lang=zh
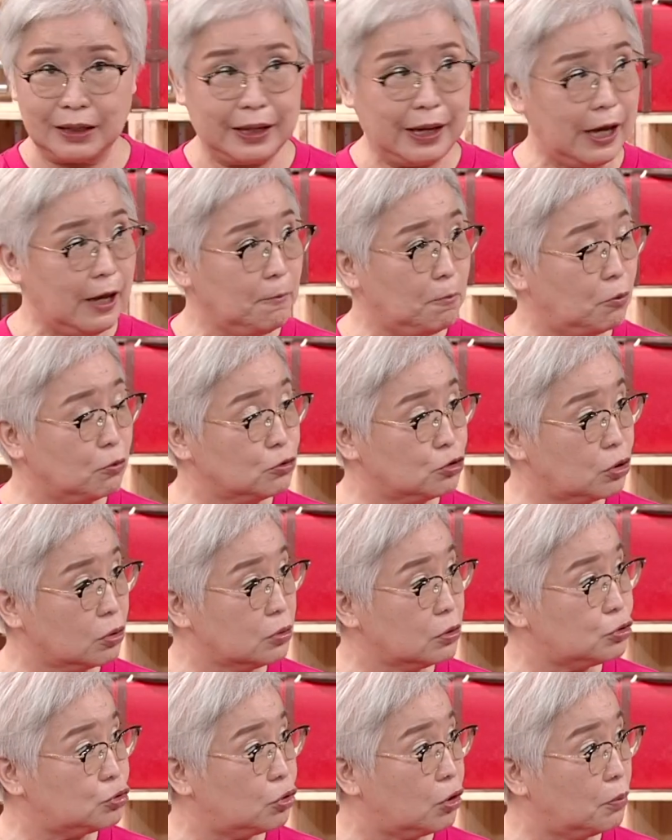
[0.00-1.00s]
该补充
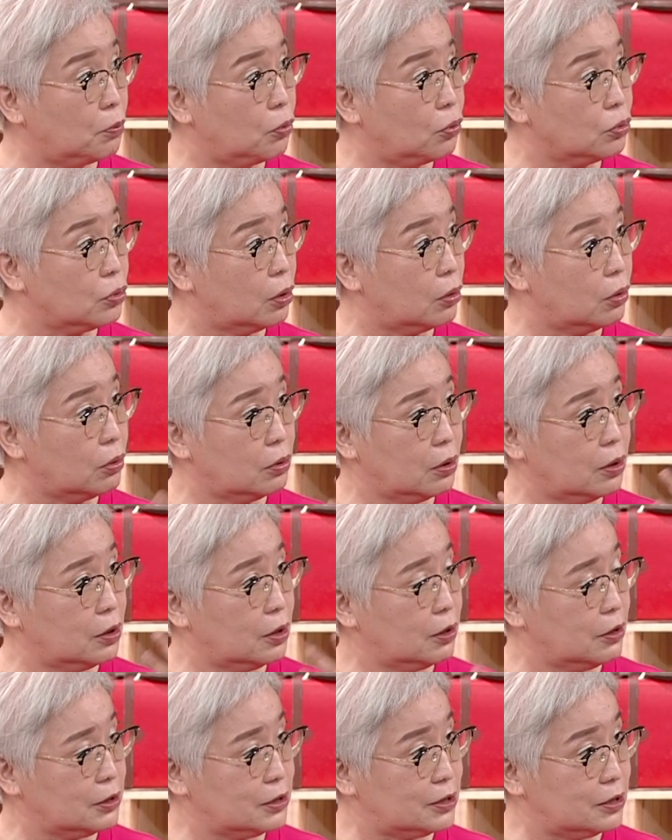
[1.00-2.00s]
的全部都。
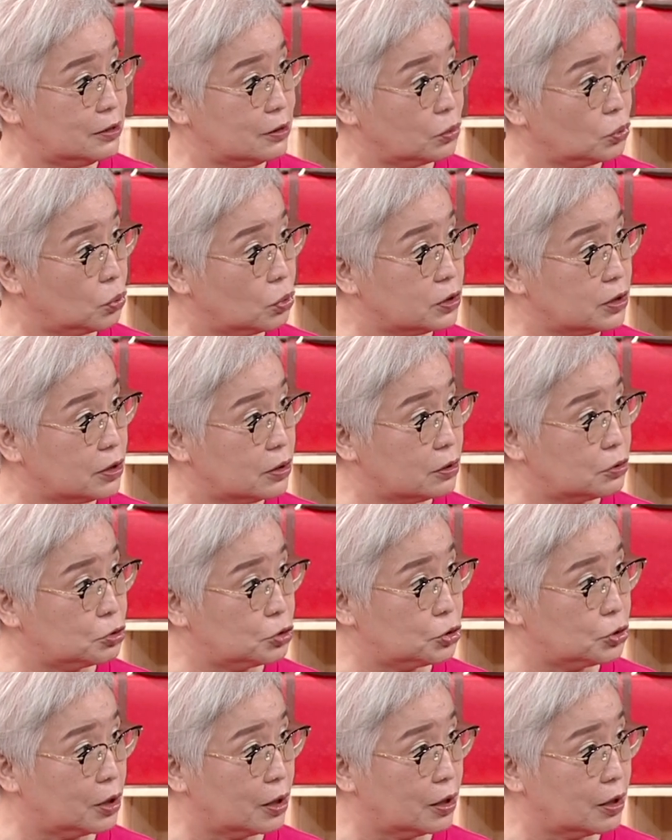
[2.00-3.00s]
进到肚子里头
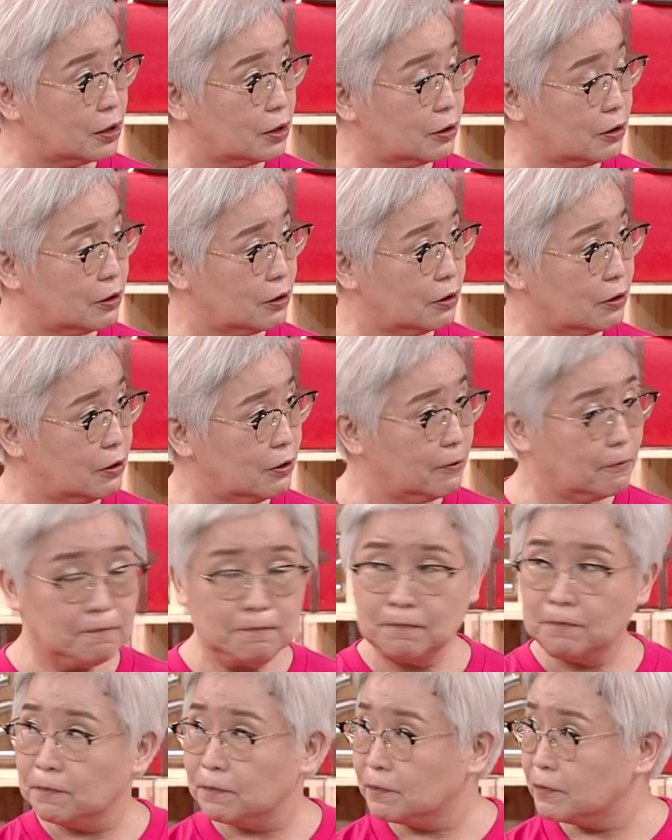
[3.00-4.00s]
去了。对，最重要